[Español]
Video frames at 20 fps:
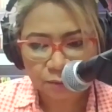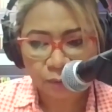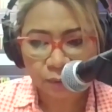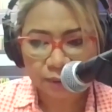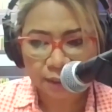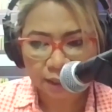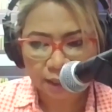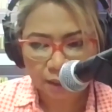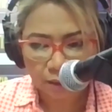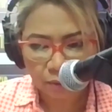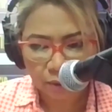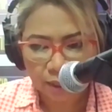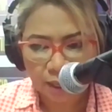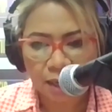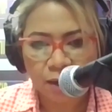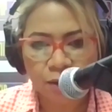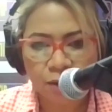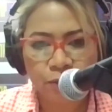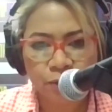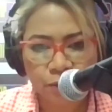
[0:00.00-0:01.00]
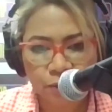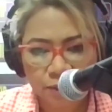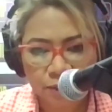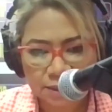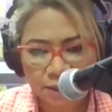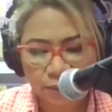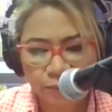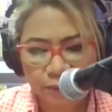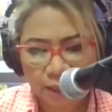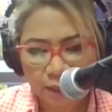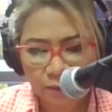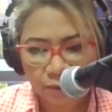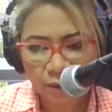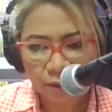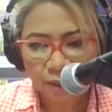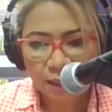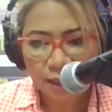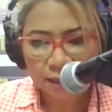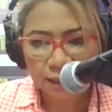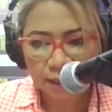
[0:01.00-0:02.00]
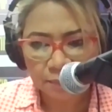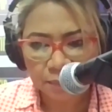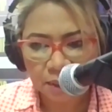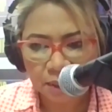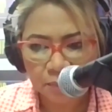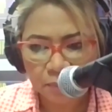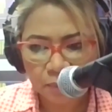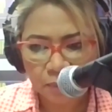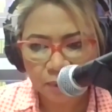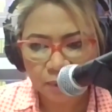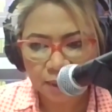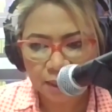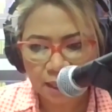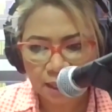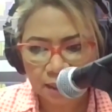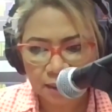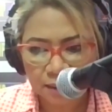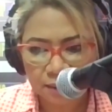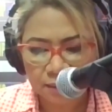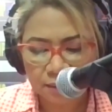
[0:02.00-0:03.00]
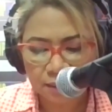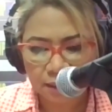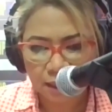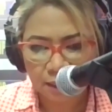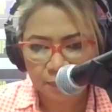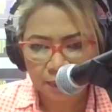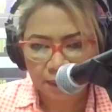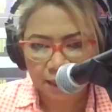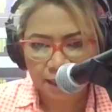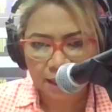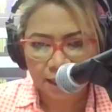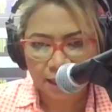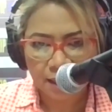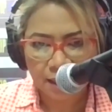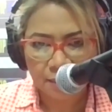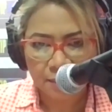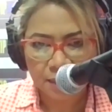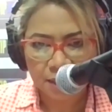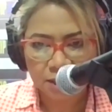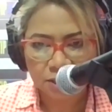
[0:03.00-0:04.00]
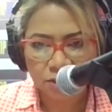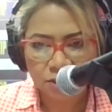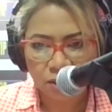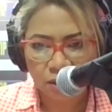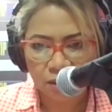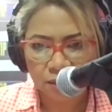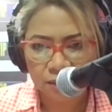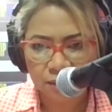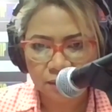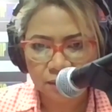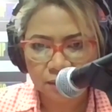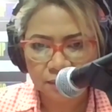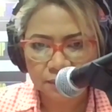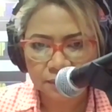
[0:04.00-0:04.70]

Resulta que ahora los no asegurados también podrán aplicar a Medixol.